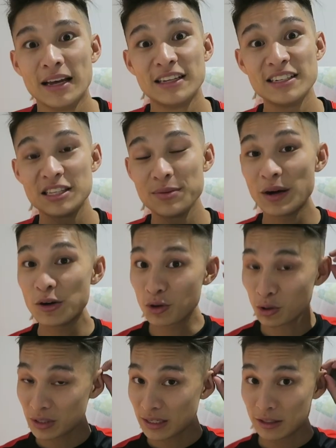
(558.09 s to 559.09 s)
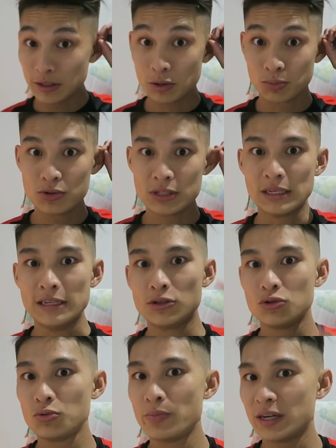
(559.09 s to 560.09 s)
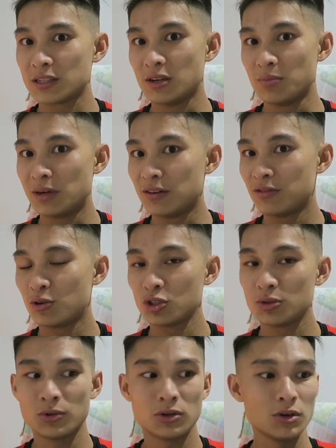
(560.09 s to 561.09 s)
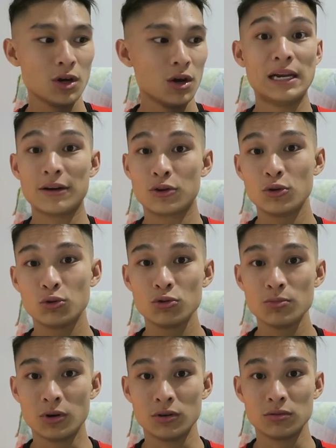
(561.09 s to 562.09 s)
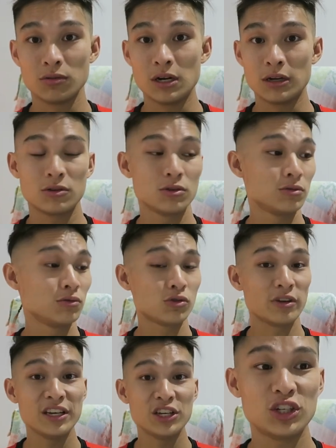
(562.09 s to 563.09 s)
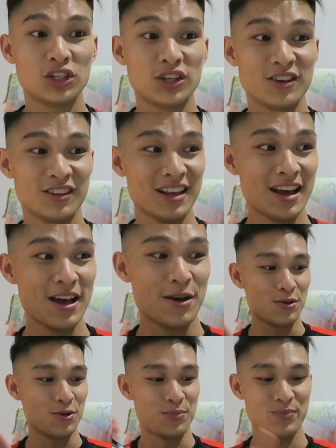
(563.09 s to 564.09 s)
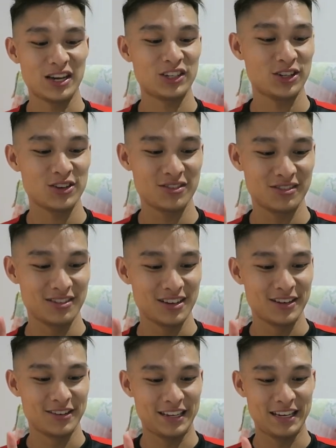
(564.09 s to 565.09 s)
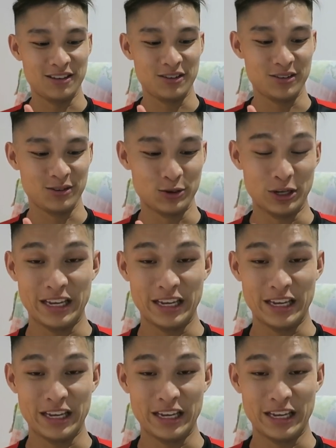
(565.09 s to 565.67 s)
N'hésitez pas à le contacter, en plus il est super sympa, franchement, il accueille tout le monde, voilà, que vous soyez jeune, pas jeune, euh,